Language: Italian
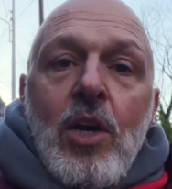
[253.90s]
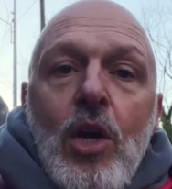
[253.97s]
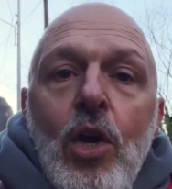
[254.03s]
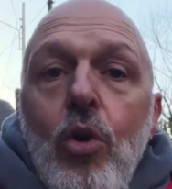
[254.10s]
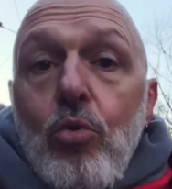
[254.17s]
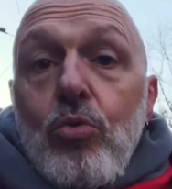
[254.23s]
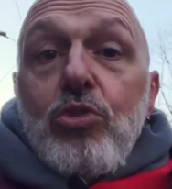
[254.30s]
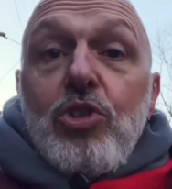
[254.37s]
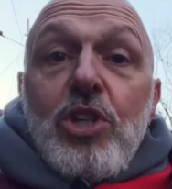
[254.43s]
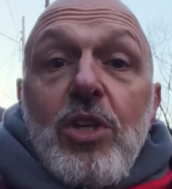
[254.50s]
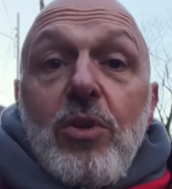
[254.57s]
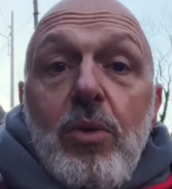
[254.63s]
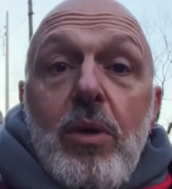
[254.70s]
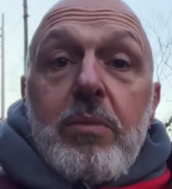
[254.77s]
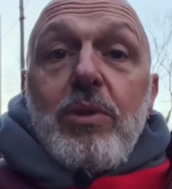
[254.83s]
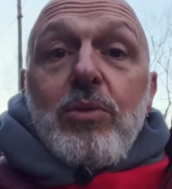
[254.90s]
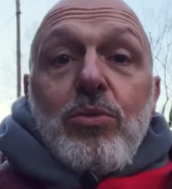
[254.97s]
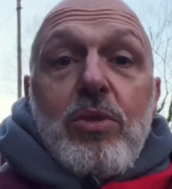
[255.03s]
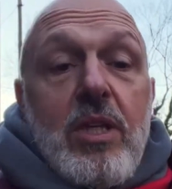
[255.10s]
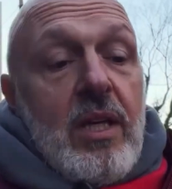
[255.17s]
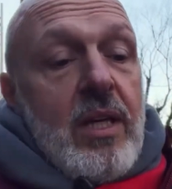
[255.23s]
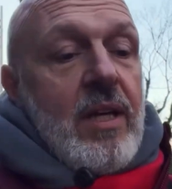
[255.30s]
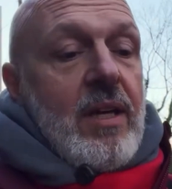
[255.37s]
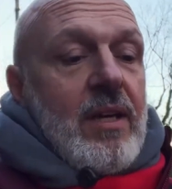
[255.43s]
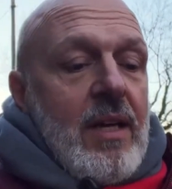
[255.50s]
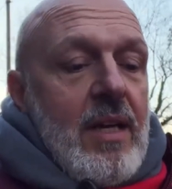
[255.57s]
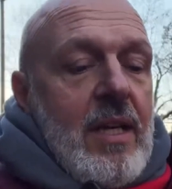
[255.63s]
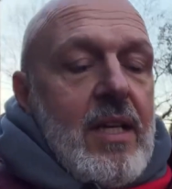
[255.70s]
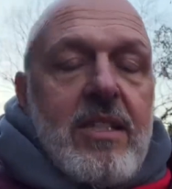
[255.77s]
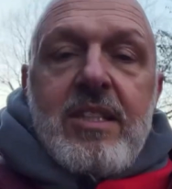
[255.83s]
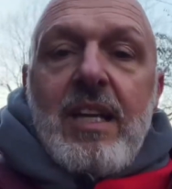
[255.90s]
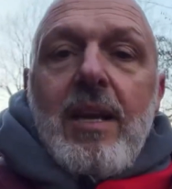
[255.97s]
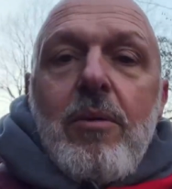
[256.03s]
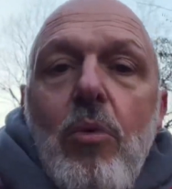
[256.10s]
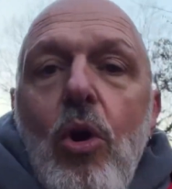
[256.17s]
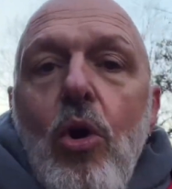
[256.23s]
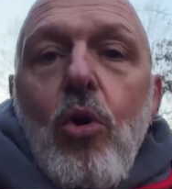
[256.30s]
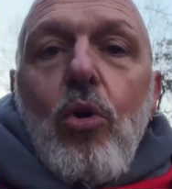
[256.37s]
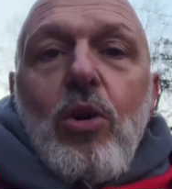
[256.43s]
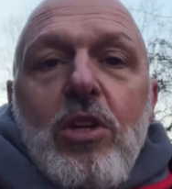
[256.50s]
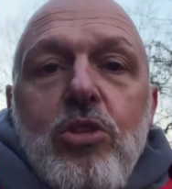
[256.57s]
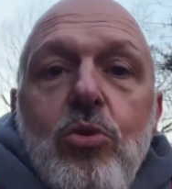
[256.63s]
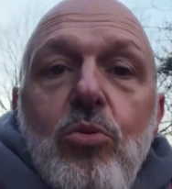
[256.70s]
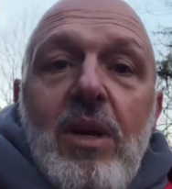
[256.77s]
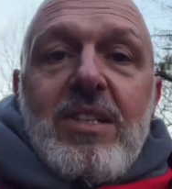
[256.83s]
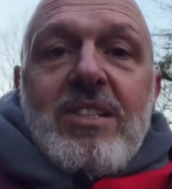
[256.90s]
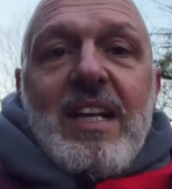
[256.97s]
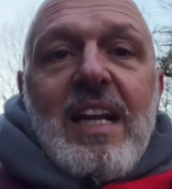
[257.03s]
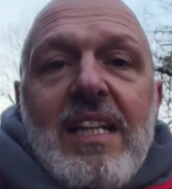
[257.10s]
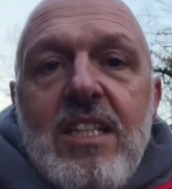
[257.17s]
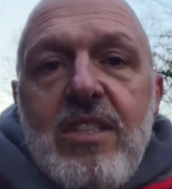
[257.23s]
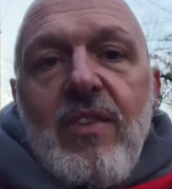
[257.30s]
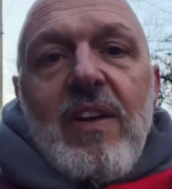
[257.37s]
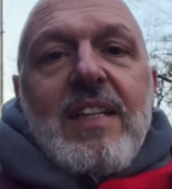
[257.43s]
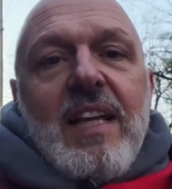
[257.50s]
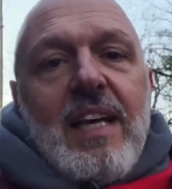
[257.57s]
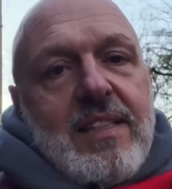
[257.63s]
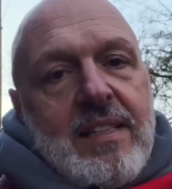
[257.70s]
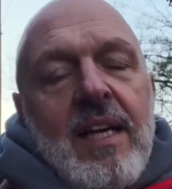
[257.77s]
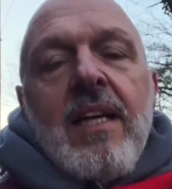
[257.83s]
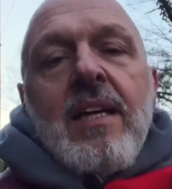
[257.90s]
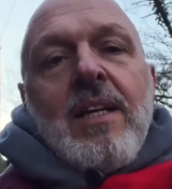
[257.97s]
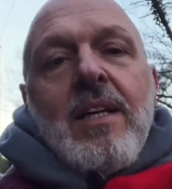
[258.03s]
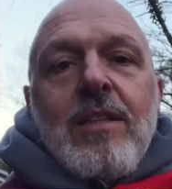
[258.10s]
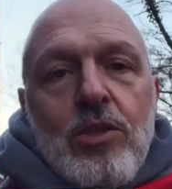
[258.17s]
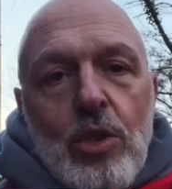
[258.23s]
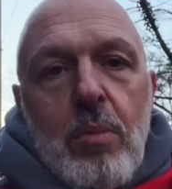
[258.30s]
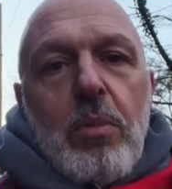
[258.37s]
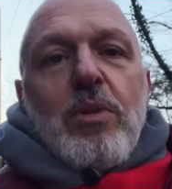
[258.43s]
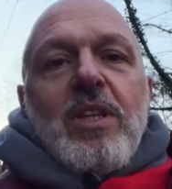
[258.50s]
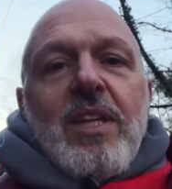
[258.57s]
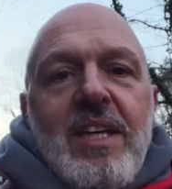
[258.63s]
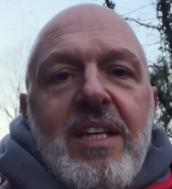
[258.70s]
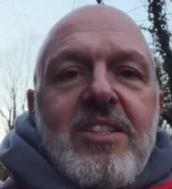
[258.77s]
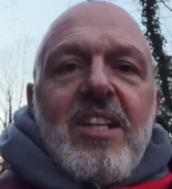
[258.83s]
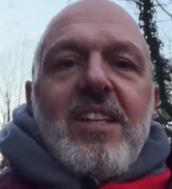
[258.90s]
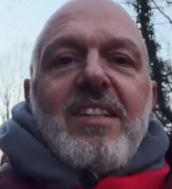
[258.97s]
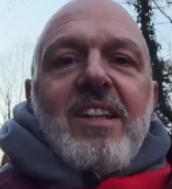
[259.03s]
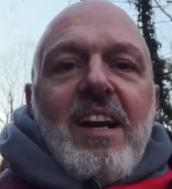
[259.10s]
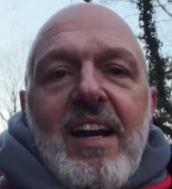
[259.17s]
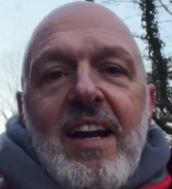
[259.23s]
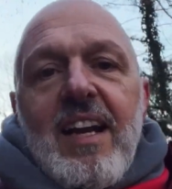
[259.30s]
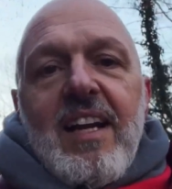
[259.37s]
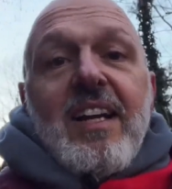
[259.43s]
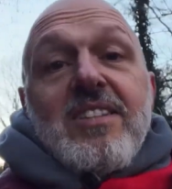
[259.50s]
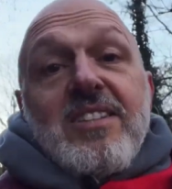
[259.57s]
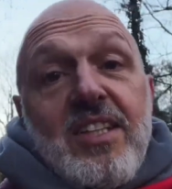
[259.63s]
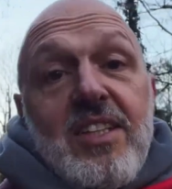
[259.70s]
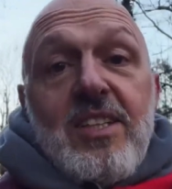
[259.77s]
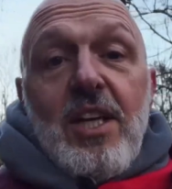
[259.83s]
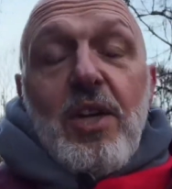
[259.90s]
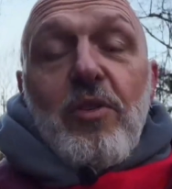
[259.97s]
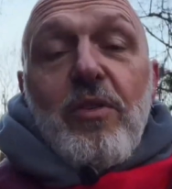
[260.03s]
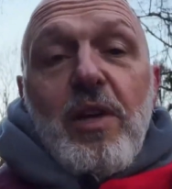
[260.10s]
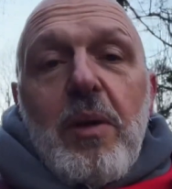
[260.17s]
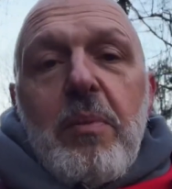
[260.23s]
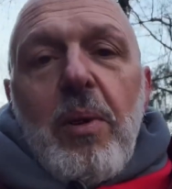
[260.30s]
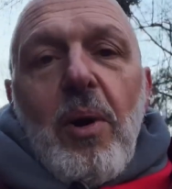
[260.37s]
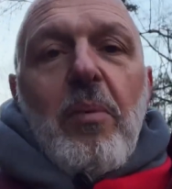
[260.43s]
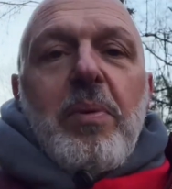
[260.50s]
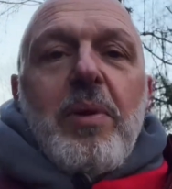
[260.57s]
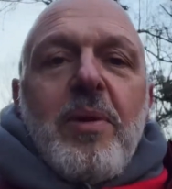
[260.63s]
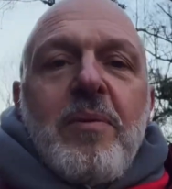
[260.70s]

un 5 minuti saremo ancora sulla strada asfaltata, dopodiché si entrerà nel sentiero vero e proprio.